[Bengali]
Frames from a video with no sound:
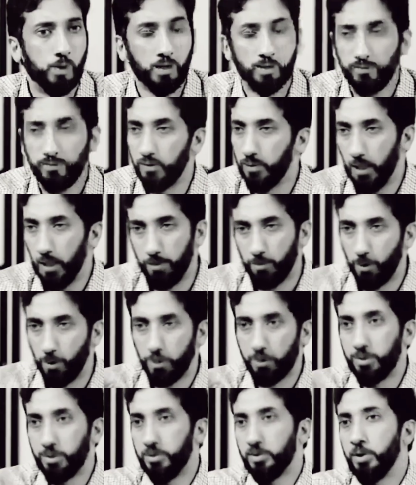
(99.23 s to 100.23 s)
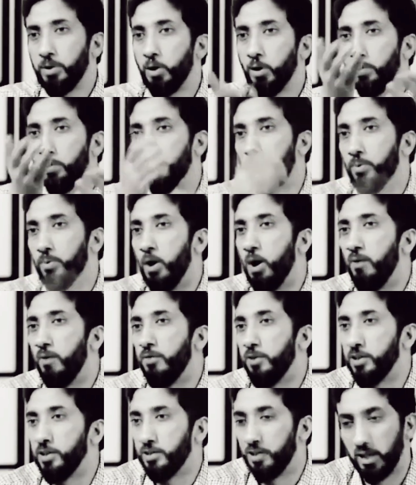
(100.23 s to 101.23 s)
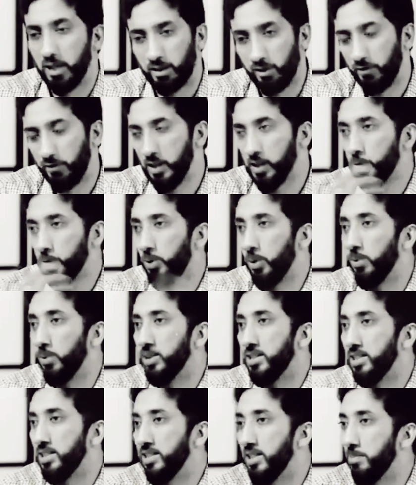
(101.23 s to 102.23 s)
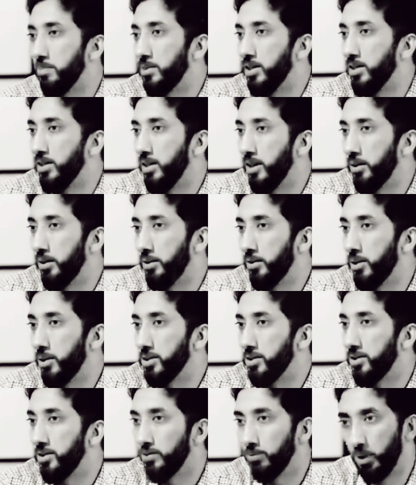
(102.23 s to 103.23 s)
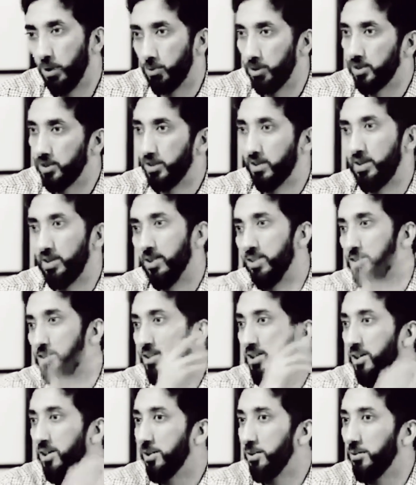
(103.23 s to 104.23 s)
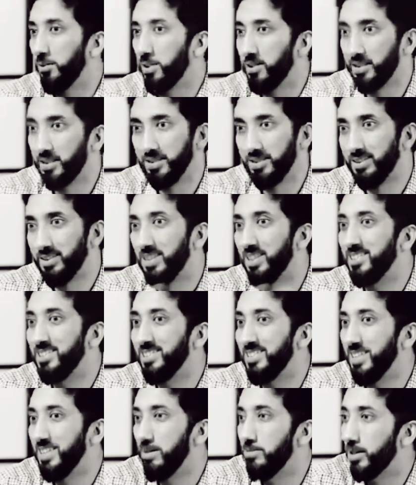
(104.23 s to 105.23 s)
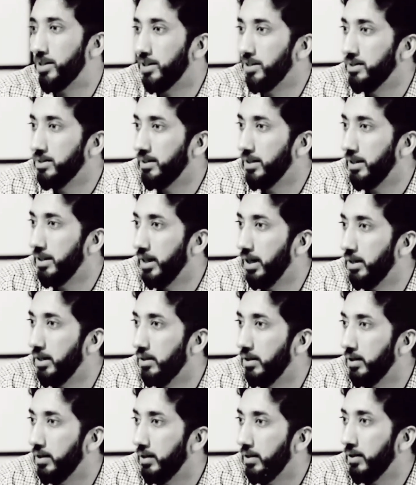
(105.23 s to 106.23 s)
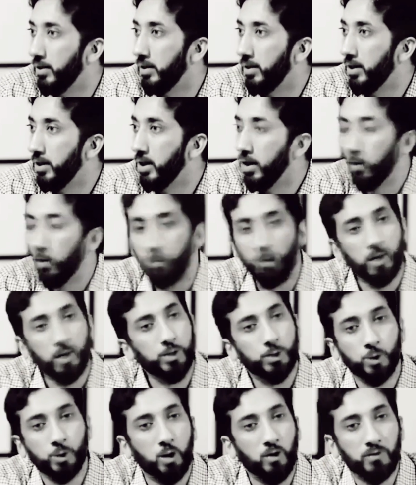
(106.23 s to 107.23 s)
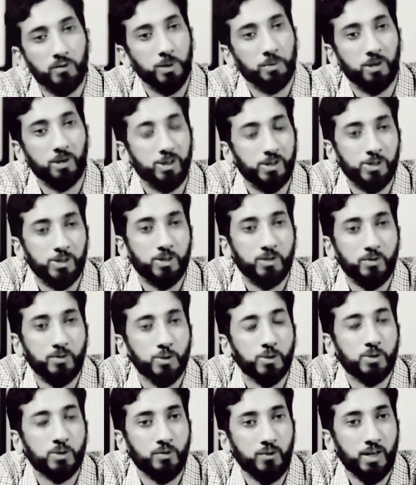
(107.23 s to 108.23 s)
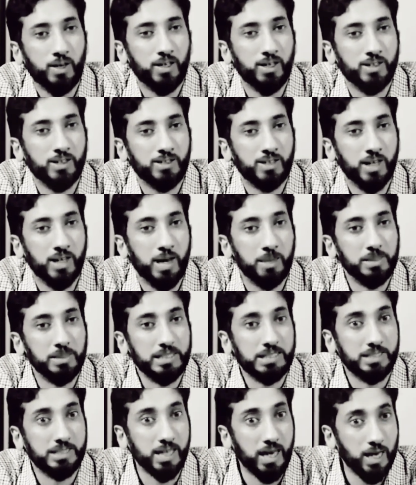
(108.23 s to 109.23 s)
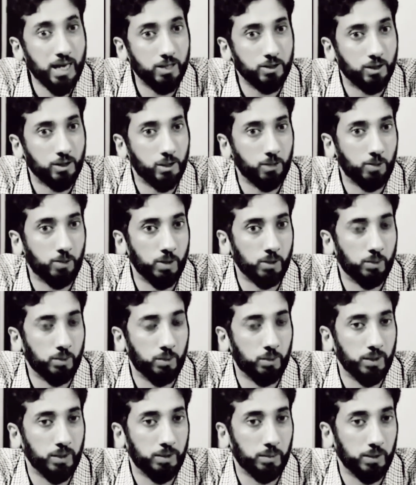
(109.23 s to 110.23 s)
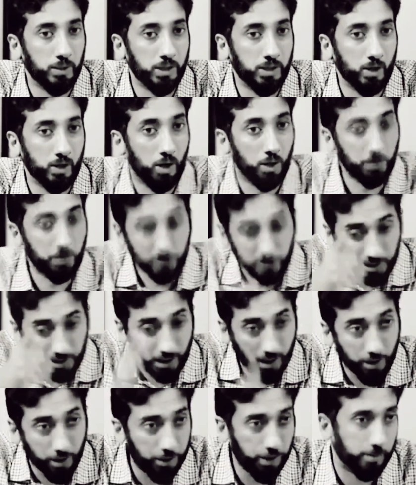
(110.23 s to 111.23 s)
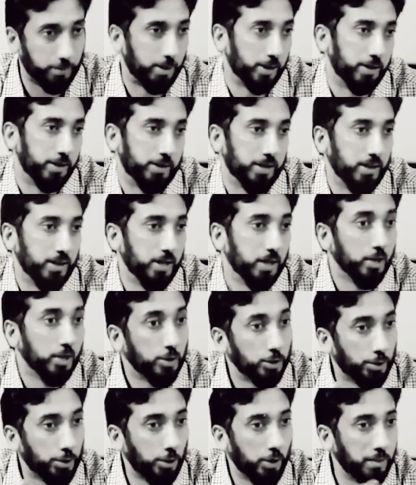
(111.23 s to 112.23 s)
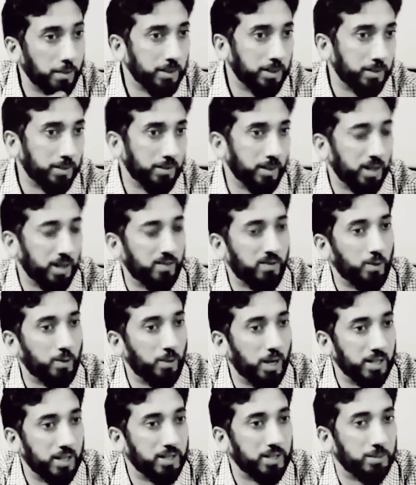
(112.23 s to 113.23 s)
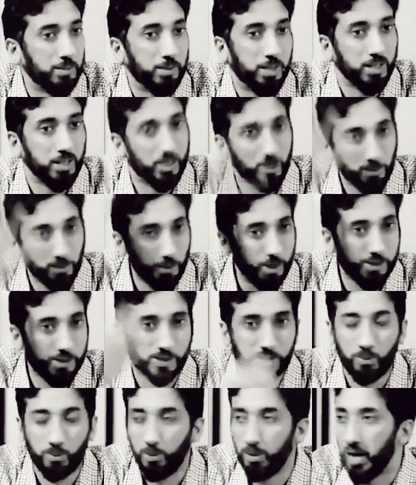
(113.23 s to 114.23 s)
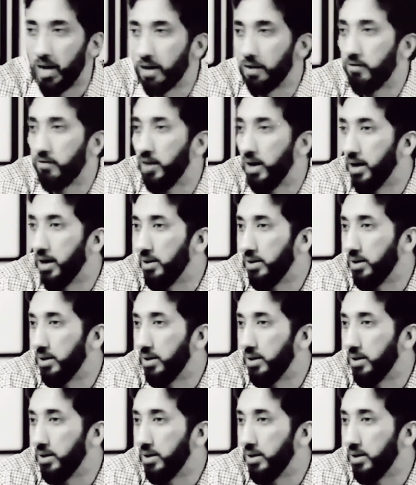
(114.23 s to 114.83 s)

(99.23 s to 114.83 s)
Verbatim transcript: ঘটেছে তখন একজনের কোরবানি গৃহীত হয়েছিল এবং অপরজনেরটা গৃহীত হয়নি একজনেরটা স্বীকৃতি পেয়েছিল অন্যজনেরটা পায়নি লক্ষ্য করুন সেই একই হিংসা এখানে কাজ করেছিল কোন কারণ হজরত ইসুফ আলাহিসাল্লামের ভাইদের মারাত্মক প্রতিহিংসা পরায়ণ করে তুলেছিল যে তারা তাকে কুয়ায় নিক্ষেপ করেছিল